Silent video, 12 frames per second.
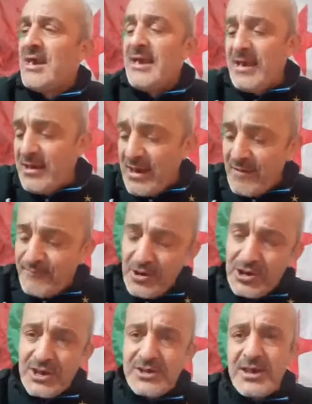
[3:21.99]
الا في
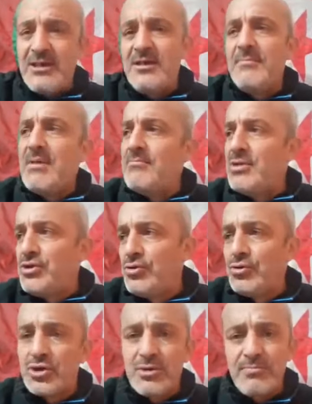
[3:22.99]
الجزائر اللي ما
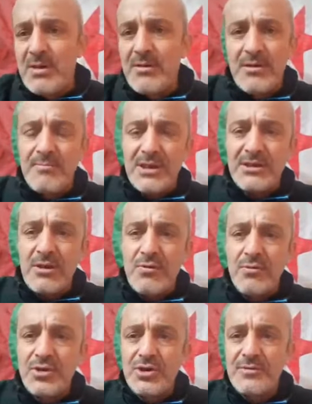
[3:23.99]
مدوش ما, ما عطاوهمش